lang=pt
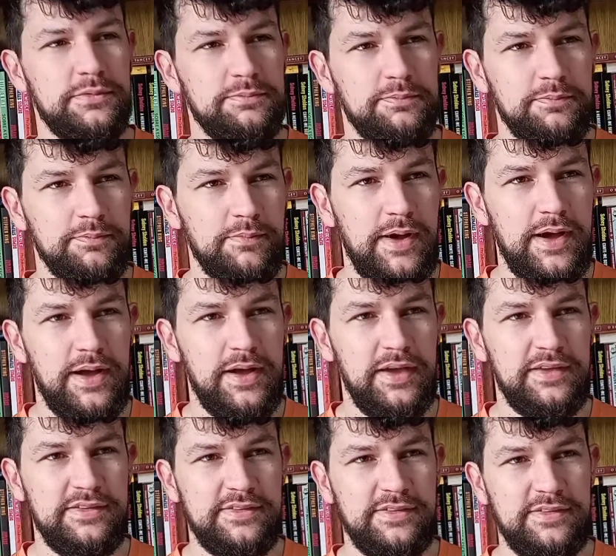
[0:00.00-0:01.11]

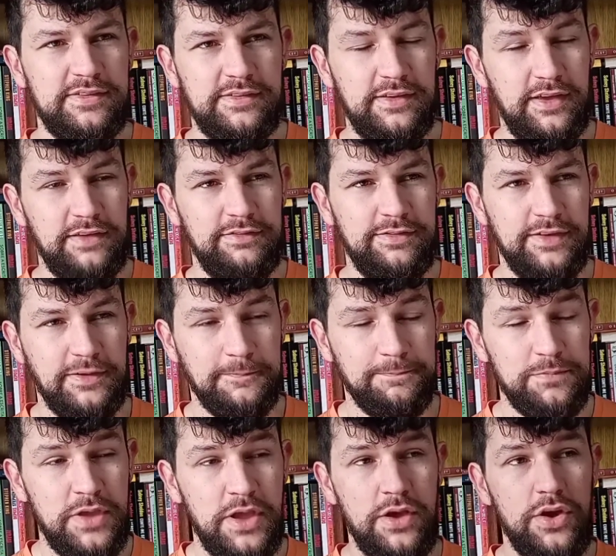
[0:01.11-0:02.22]
Mas, enfim,
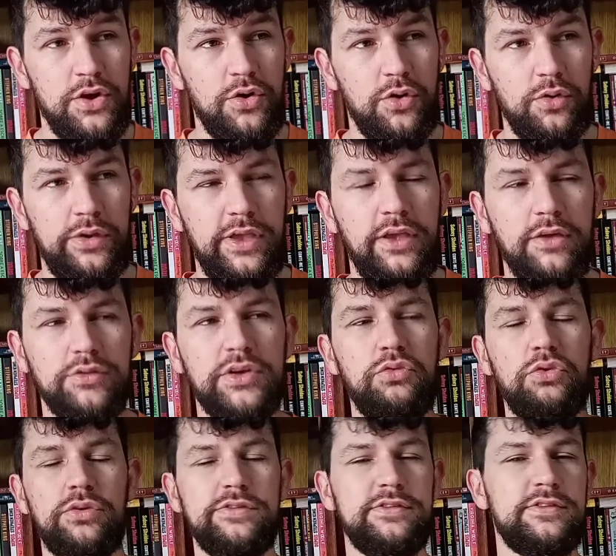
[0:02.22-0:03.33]
o que, que eu não
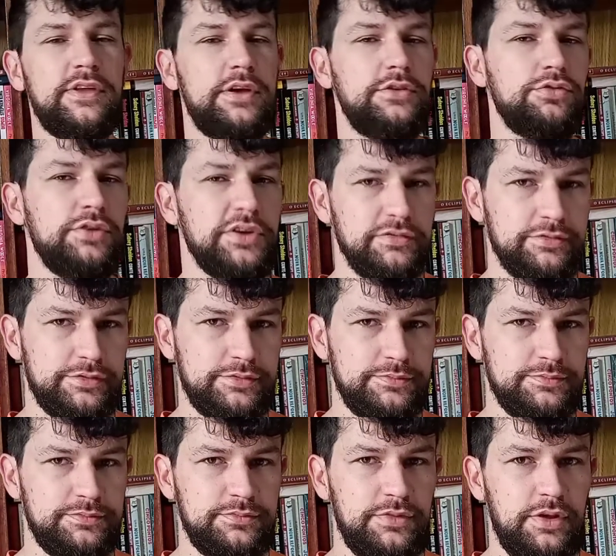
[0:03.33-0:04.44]
gostei do livro?
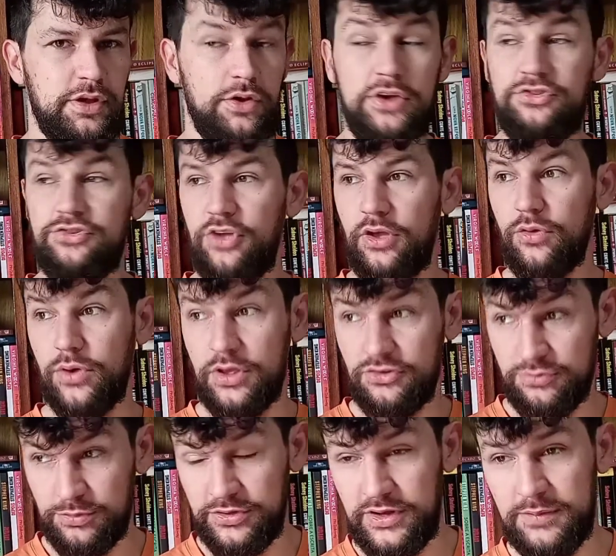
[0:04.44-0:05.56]
Eu achei o ritmo
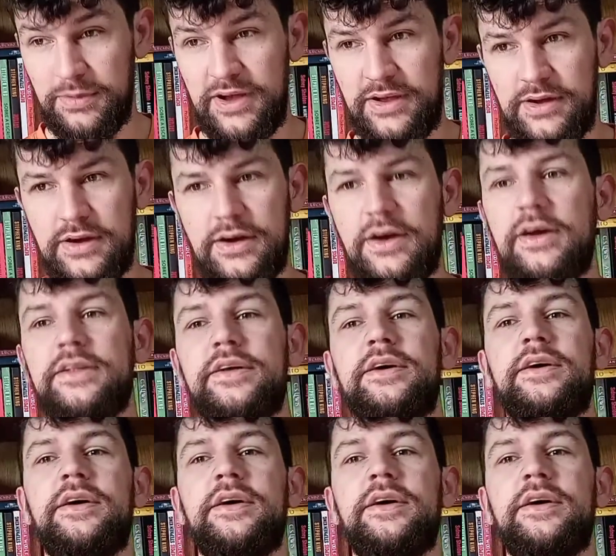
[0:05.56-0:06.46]
dele bacana.